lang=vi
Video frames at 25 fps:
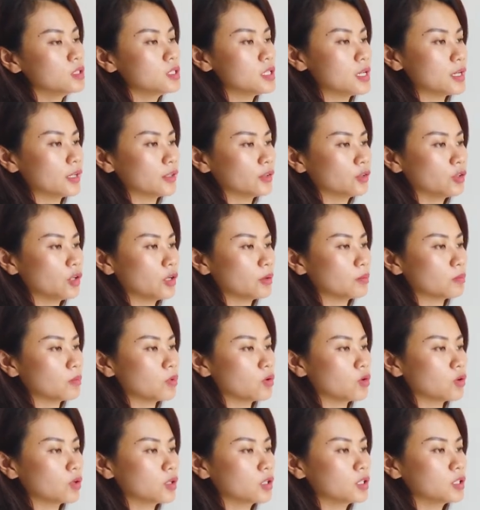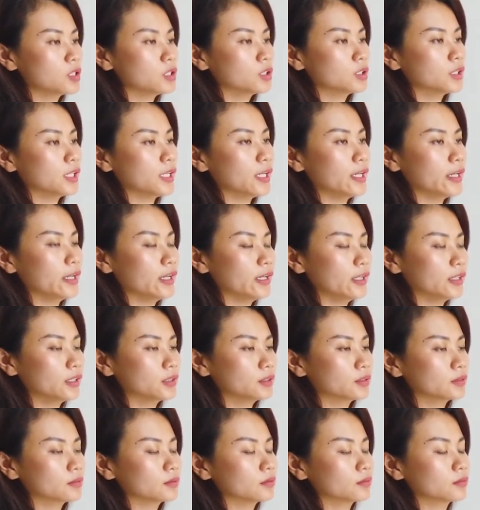thư giãn toàn bộ cơ
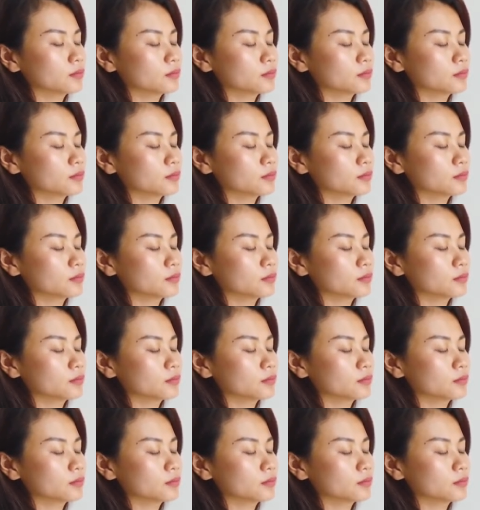thể